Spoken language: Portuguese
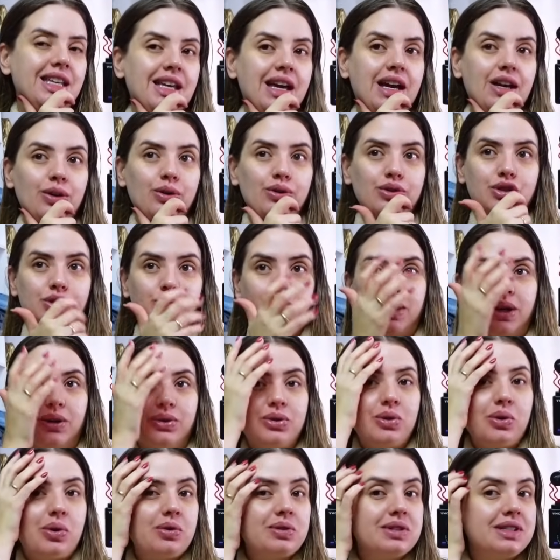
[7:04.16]
E aí hoje de manhã eu
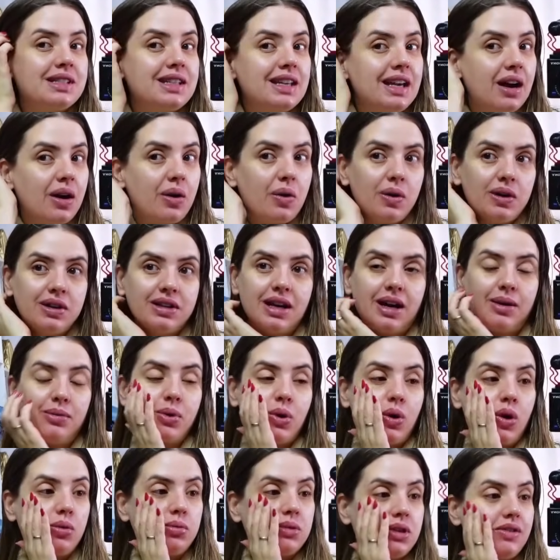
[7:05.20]
não conseguia acordar, meu
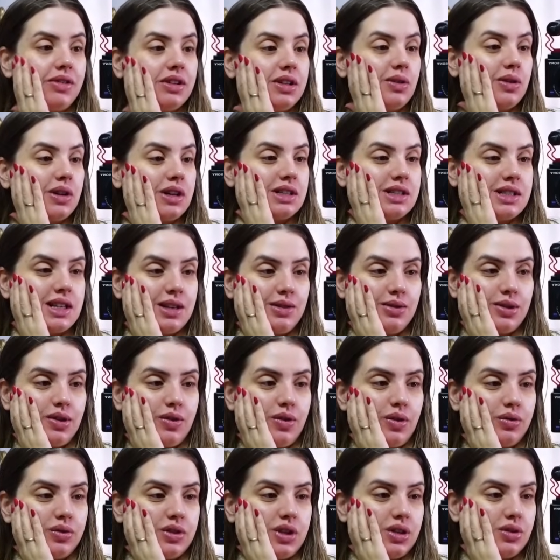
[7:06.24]
corpo tava tão cansado, eu tava
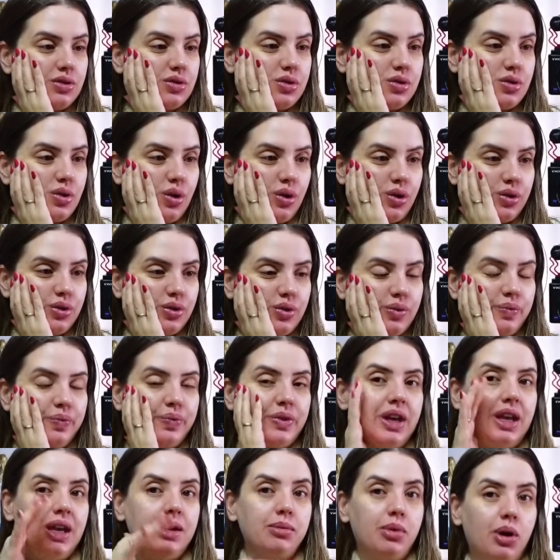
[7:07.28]
com tanto sono.
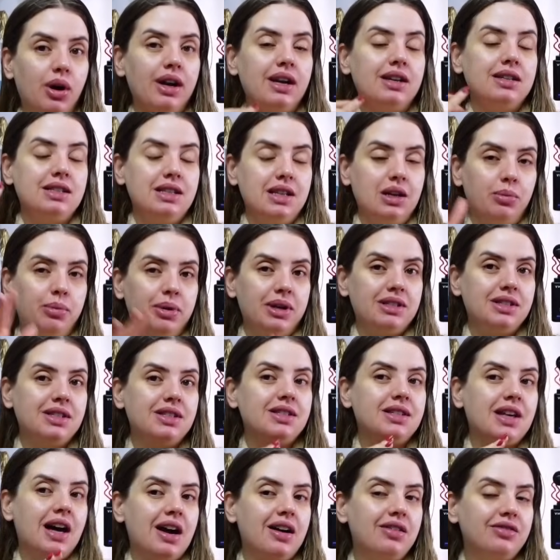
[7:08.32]
Embora assim, eu
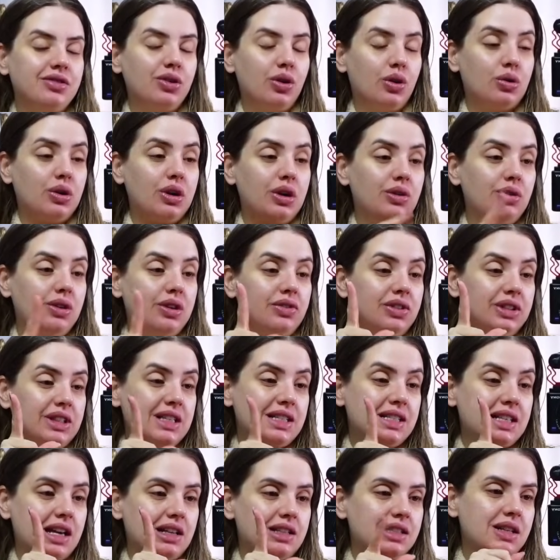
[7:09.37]
precisava, eu, eu levantei
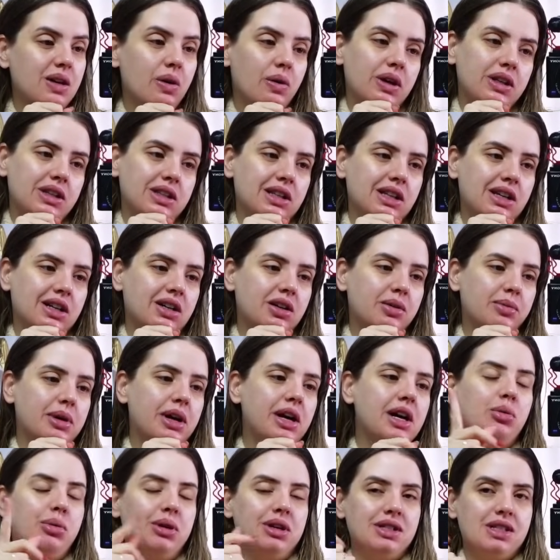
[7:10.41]
7h50 da cama,
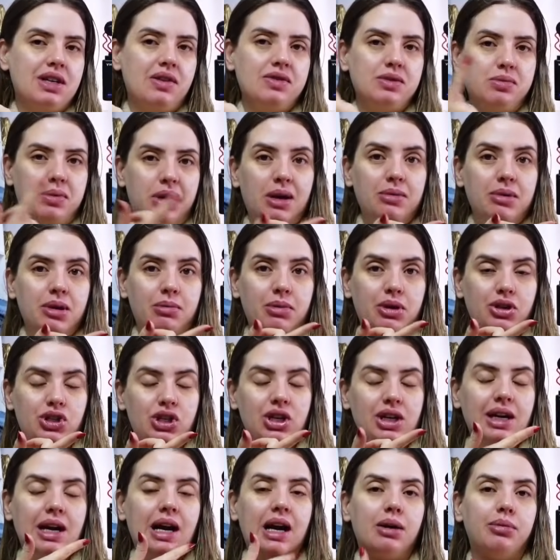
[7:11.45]
eu precisava esperar minha mãe
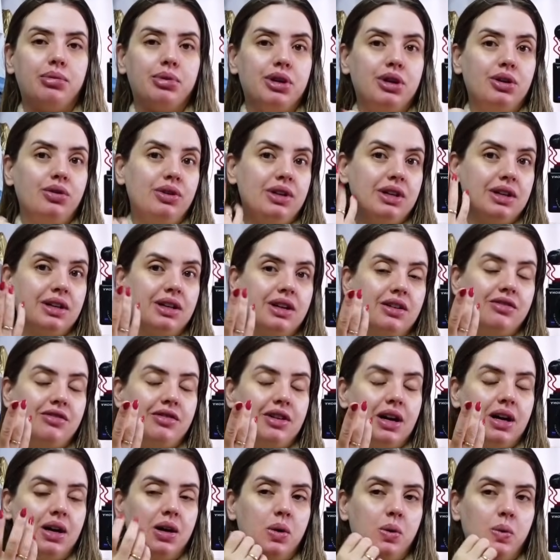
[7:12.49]
chegar, porque eu ia
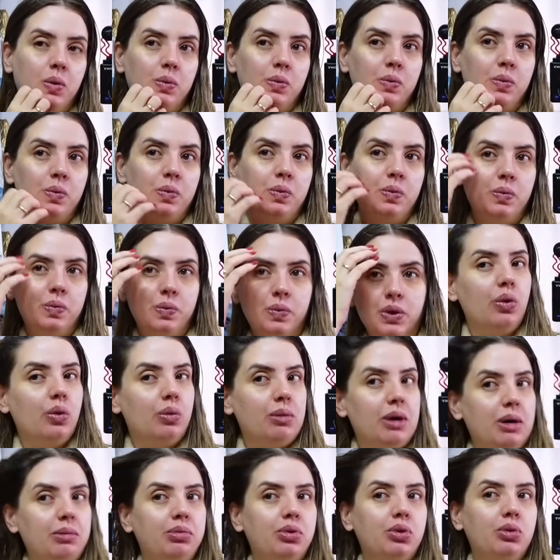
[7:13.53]
gravar um,
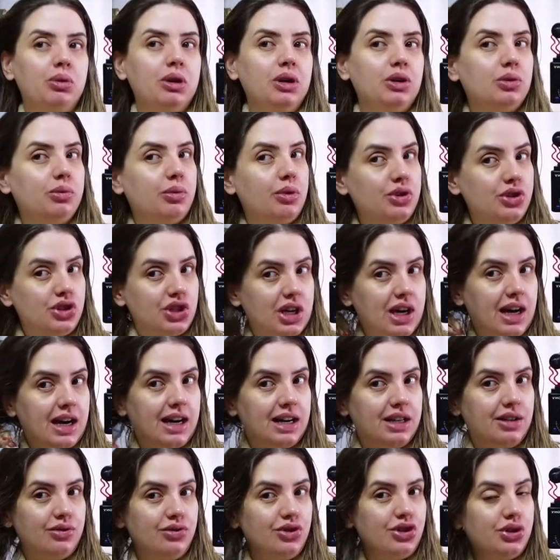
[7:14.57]
uma publi do
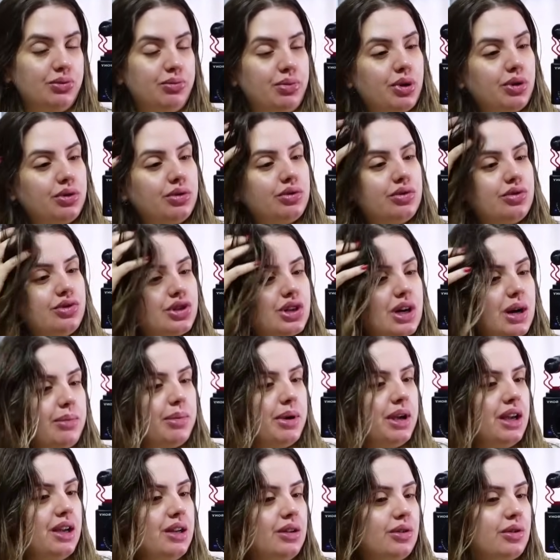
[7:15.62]
Boticário de produto de
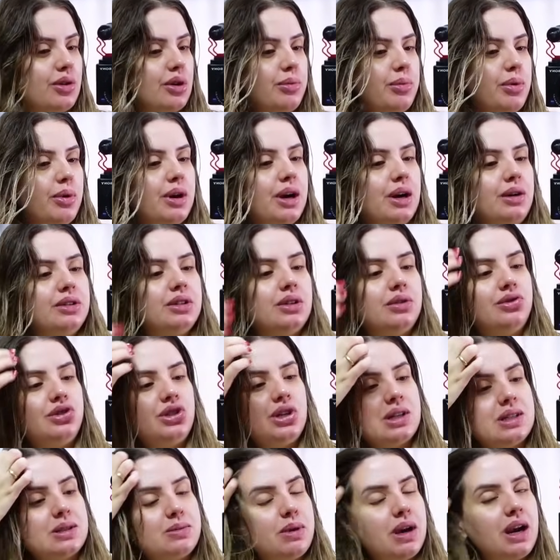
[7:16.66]
cabelo e corporal, então eu
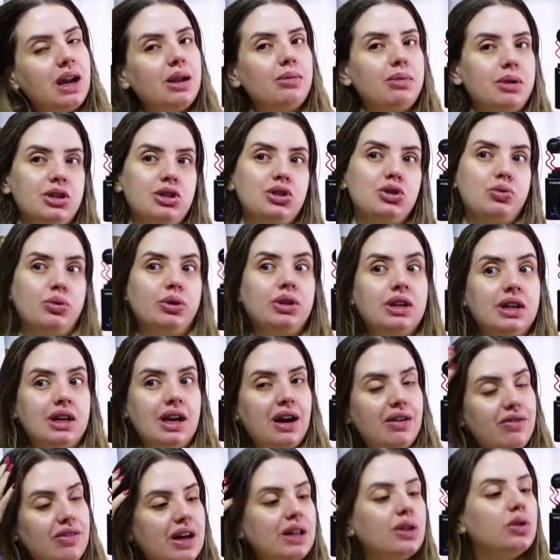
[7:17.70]
tinha que esperar ela pra gente poder
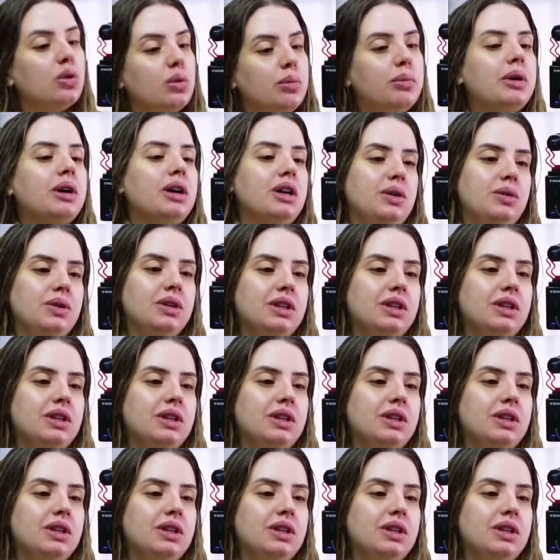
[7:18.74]
gravar no banho,